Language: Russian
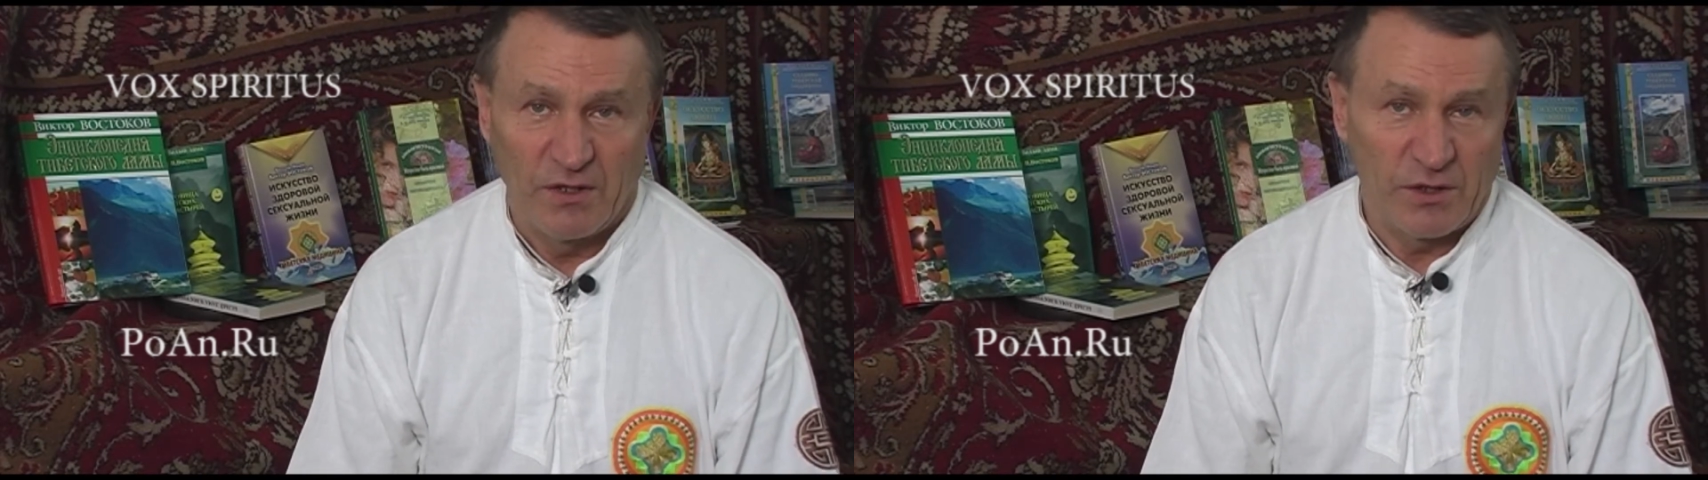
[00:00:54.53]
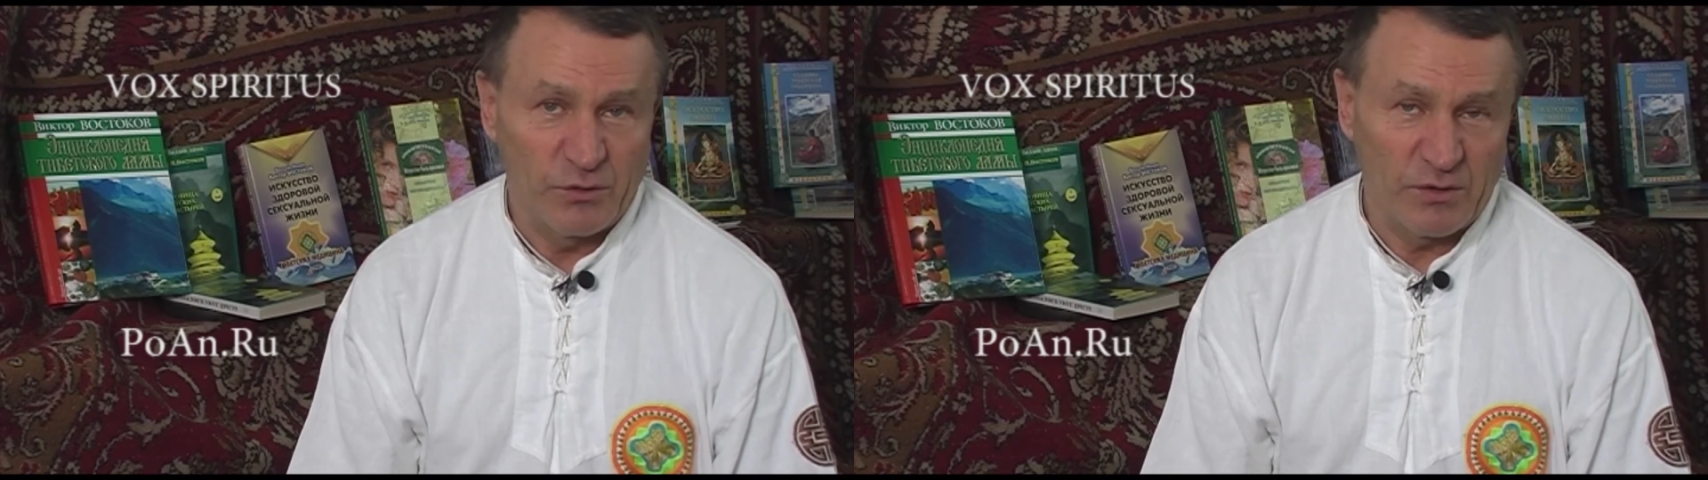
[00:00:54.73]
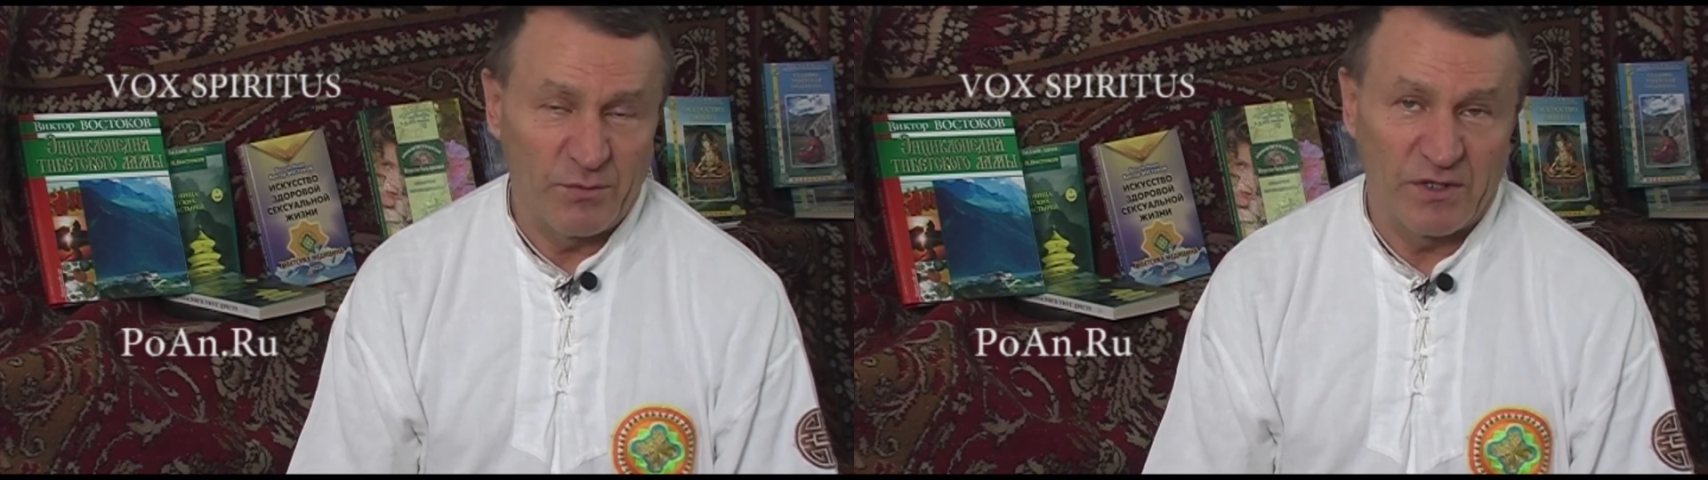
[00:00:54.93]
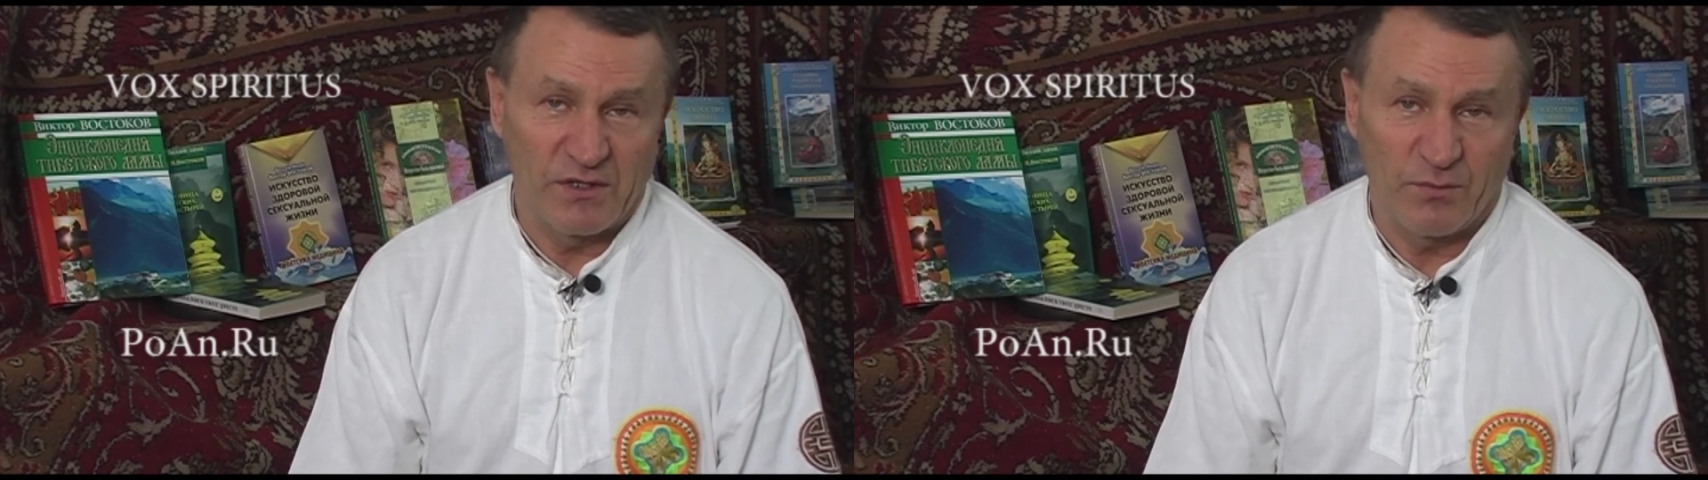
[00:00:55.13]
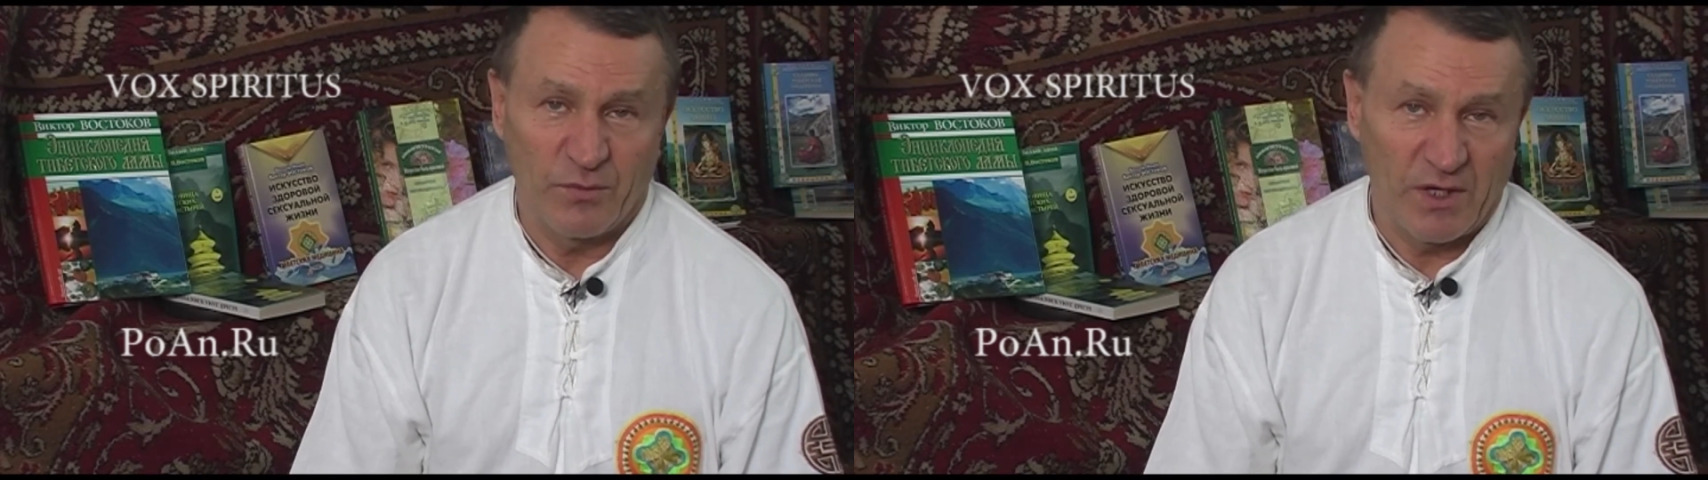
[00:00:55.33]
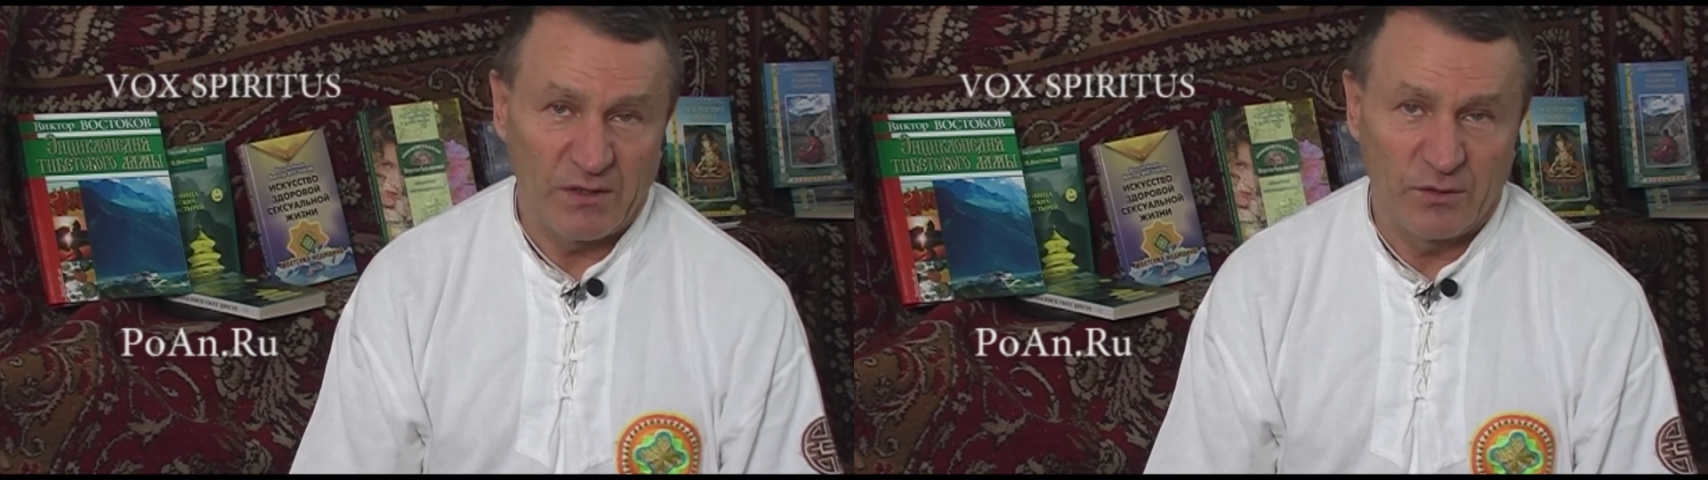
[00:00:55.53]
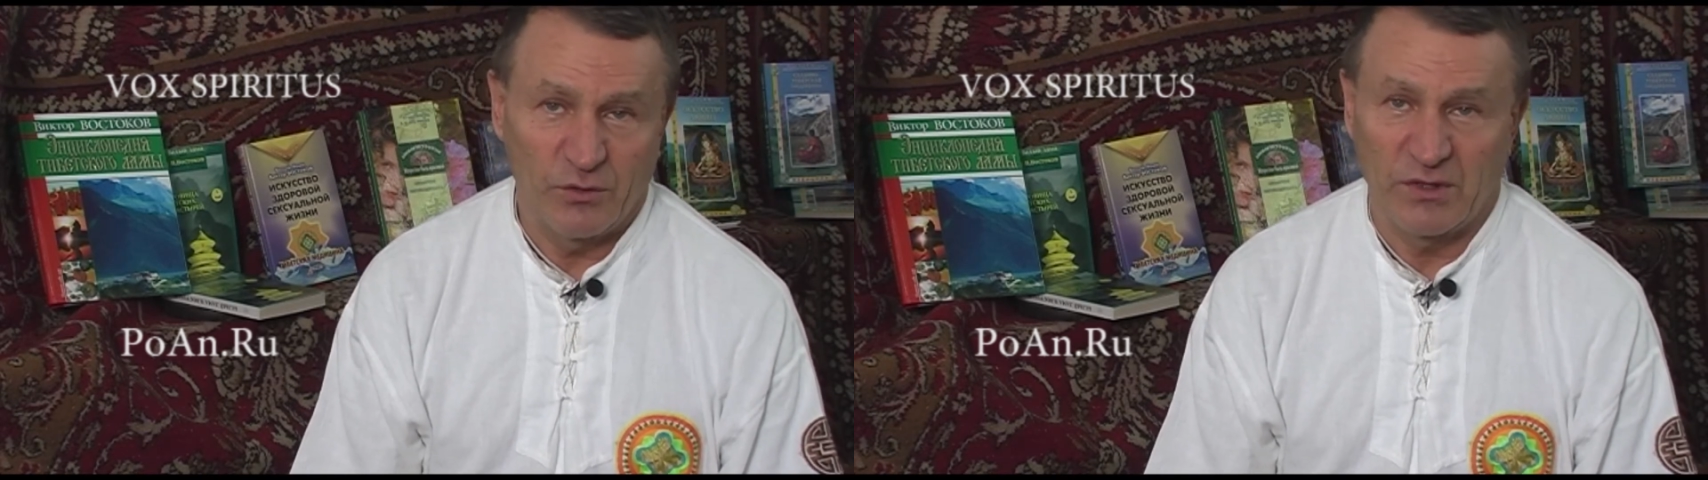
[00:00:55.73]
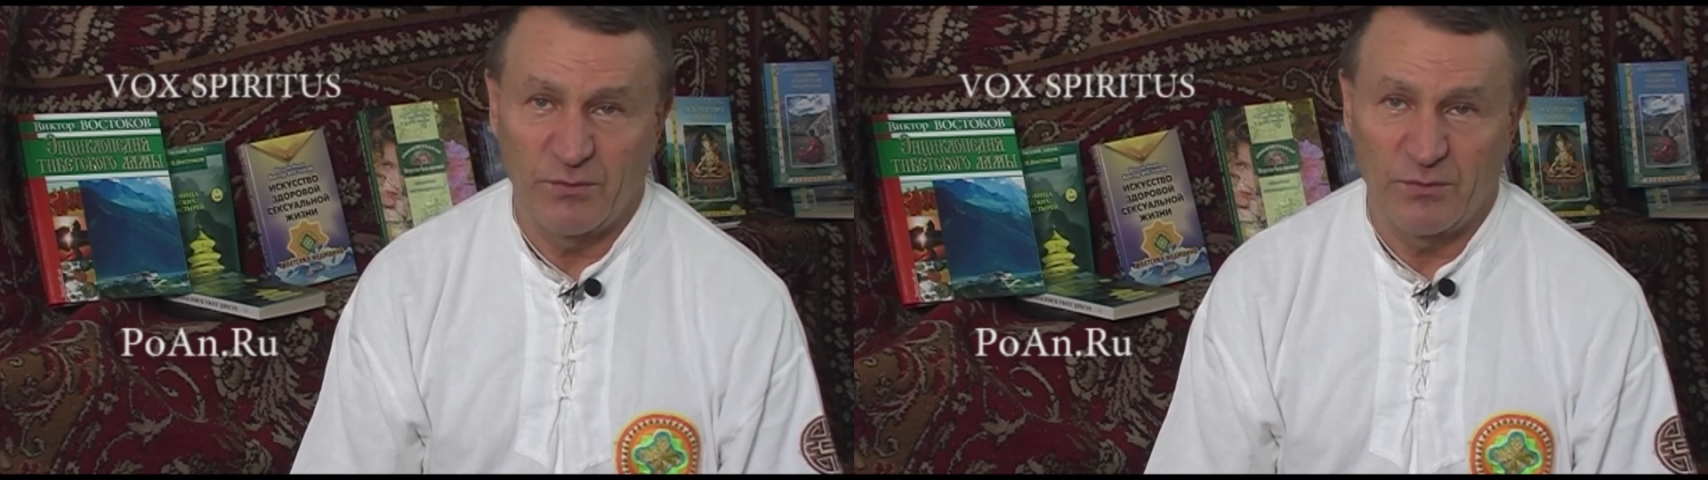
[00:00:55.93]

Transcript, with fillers: никто на меня не напал, никто